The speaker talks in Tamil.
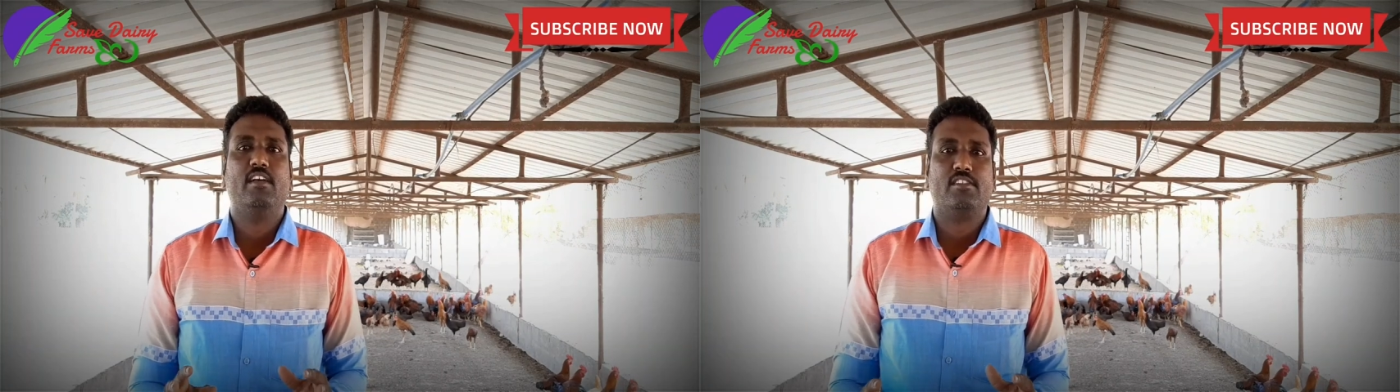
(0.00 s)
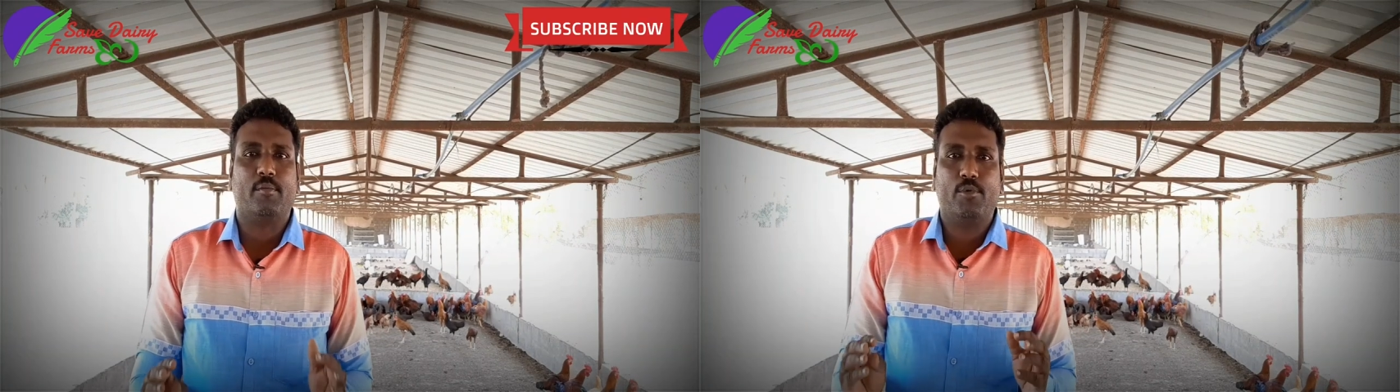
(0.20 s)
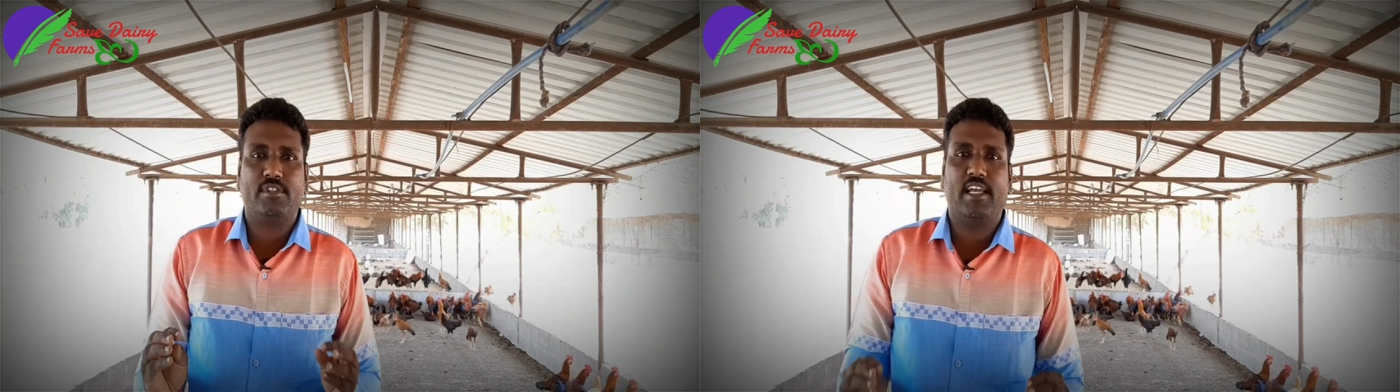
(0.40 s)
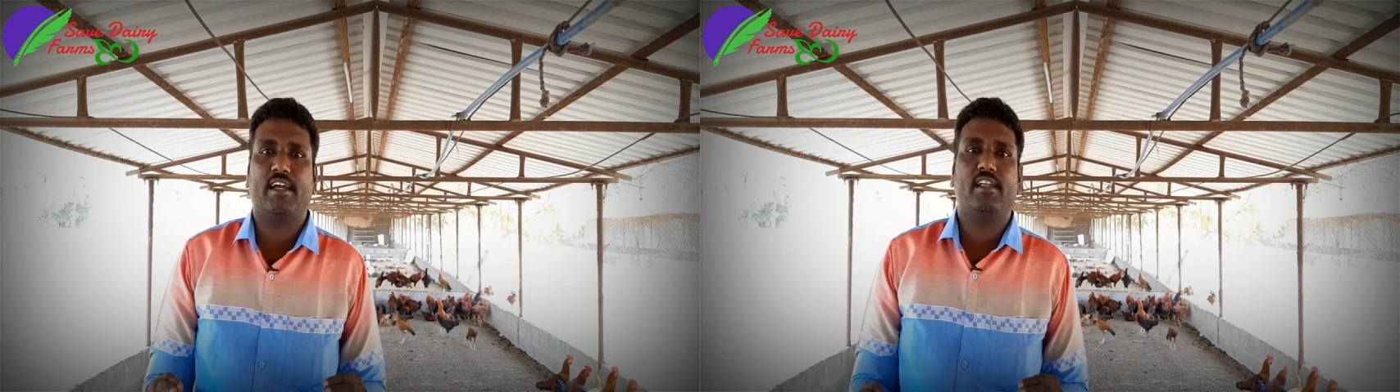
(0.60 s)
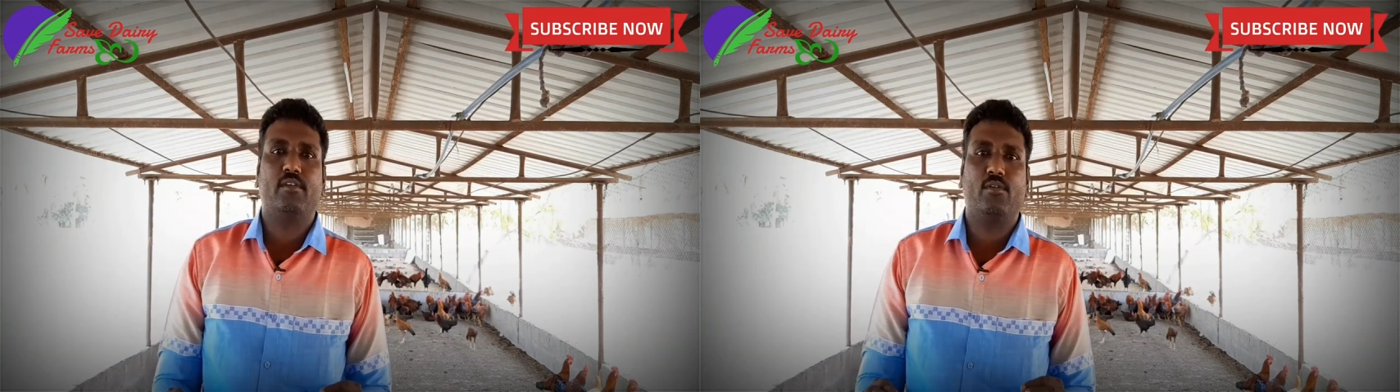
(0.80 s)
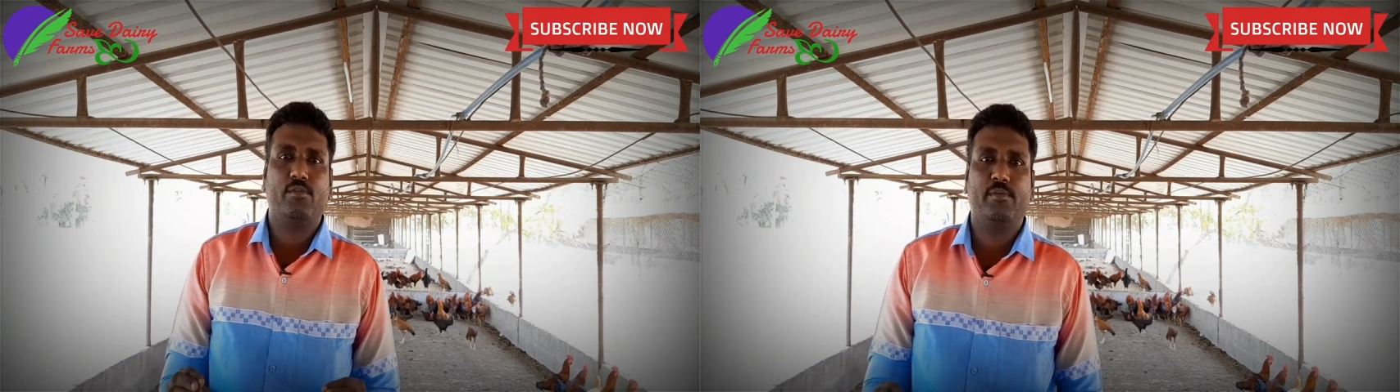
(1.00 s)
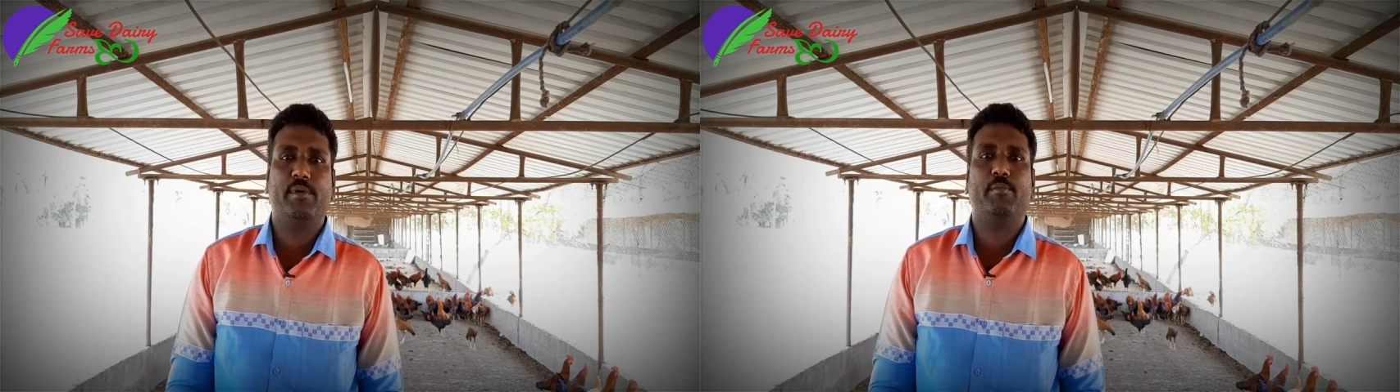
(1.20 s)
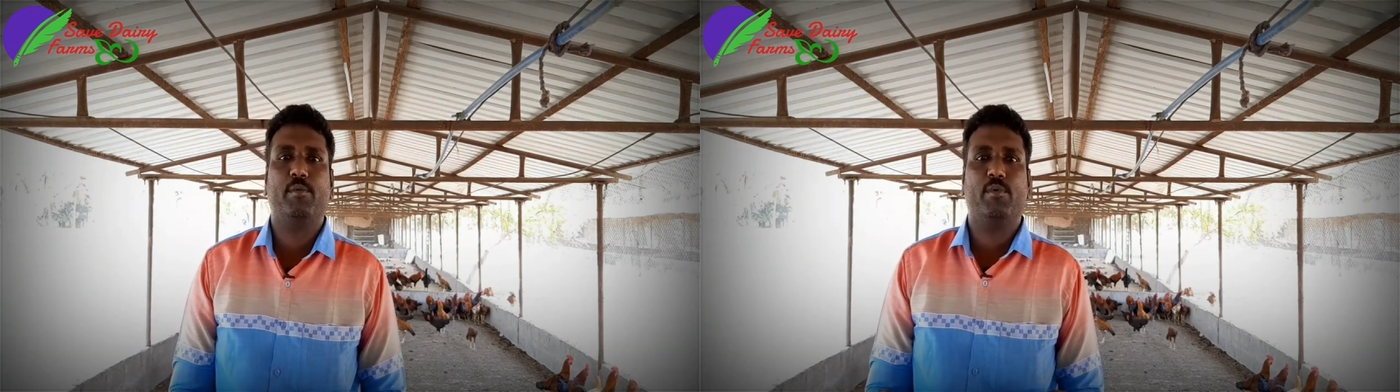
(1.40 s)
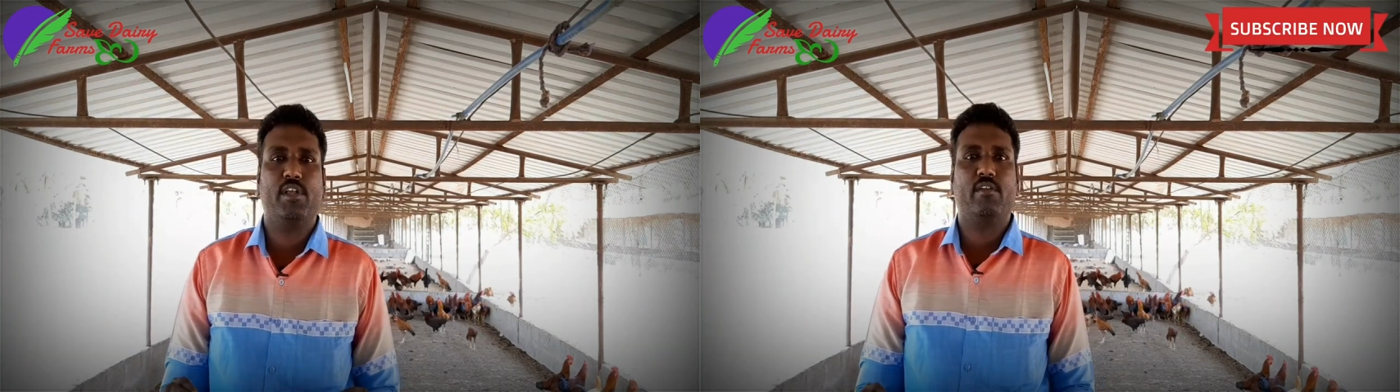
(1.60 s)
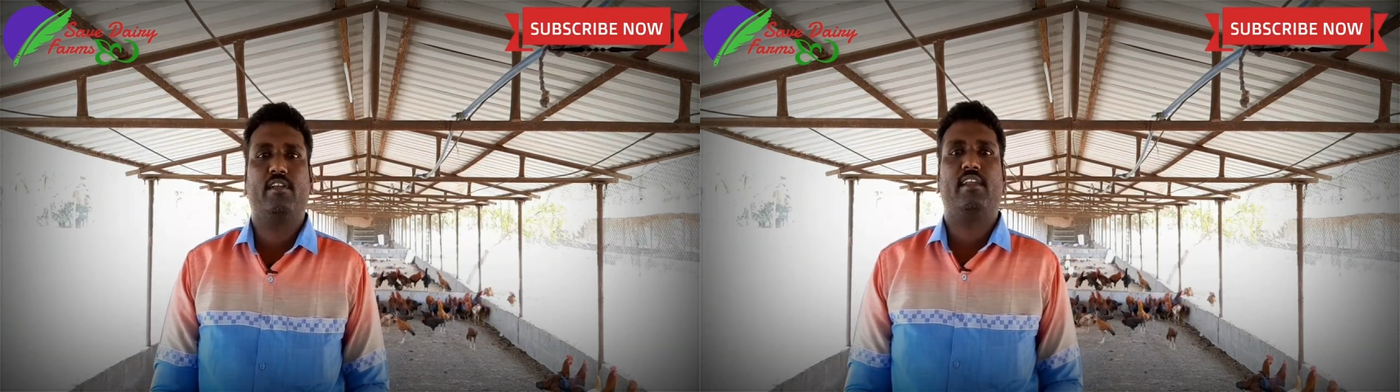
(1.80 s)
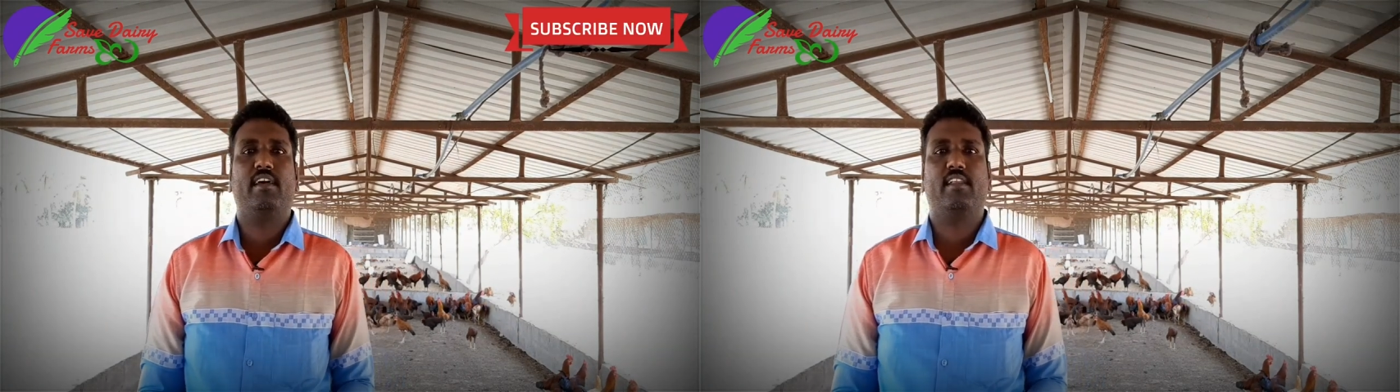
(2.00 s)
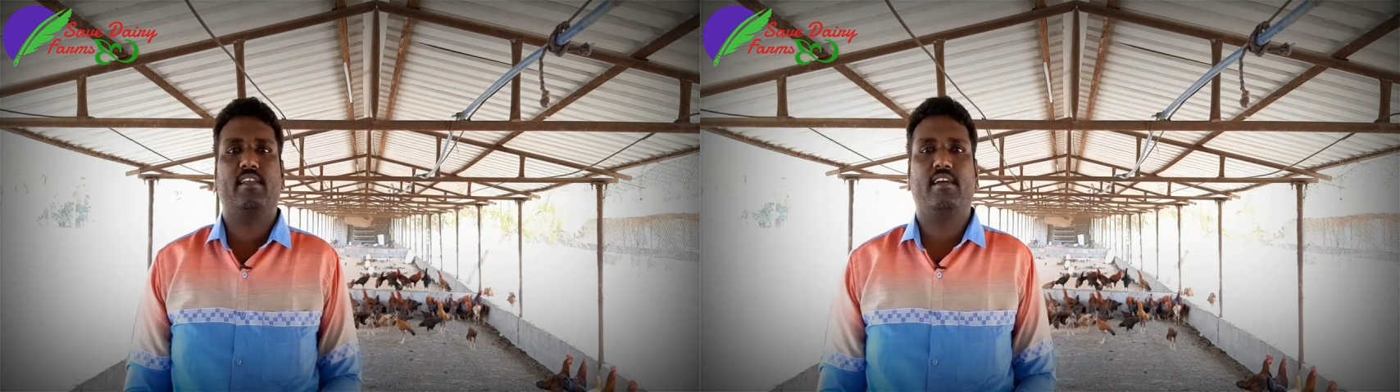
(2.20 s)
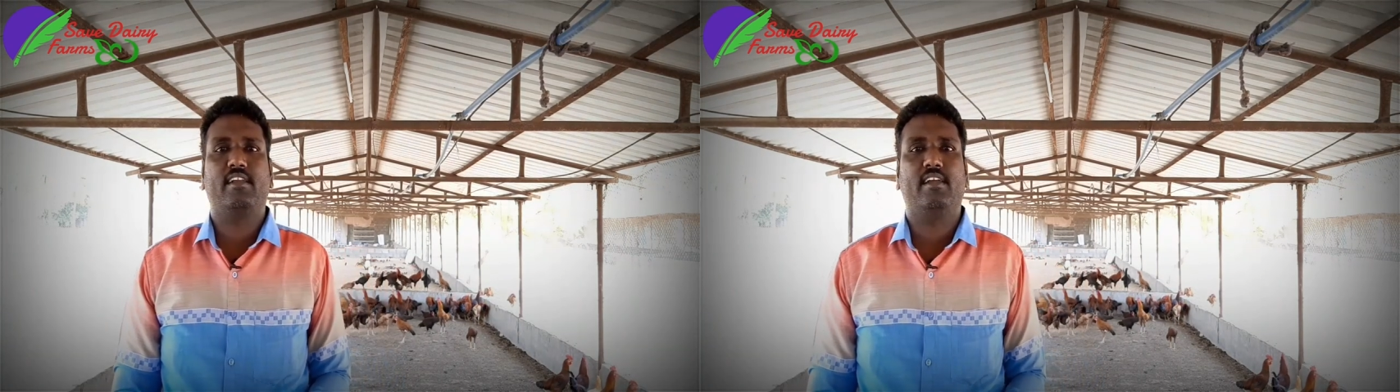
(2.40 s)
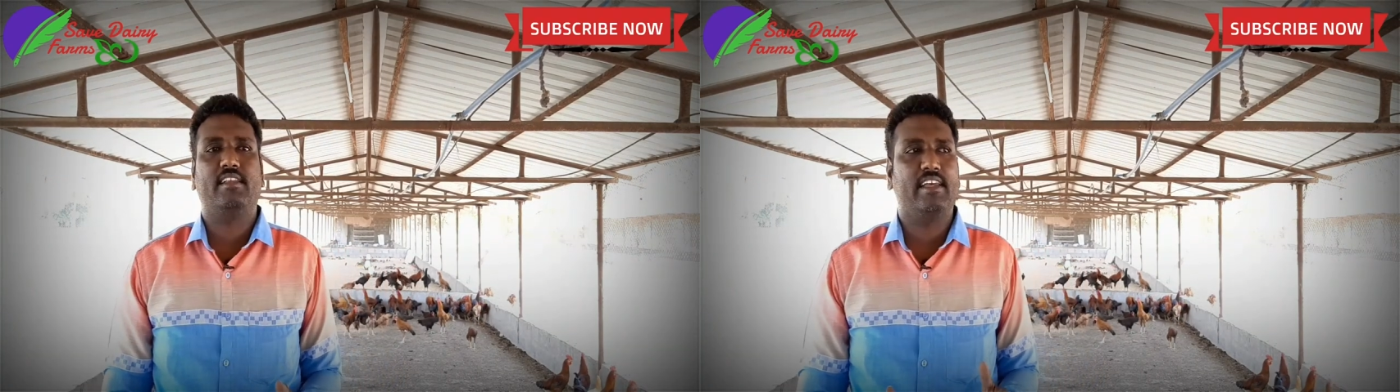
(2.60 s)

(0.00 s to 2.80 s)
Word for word: சப்போஸ் என்கிட்ட ஒரு மினிமம் ஒரு இருபதனாயிரம் தான் இருக்குன்னா அந்த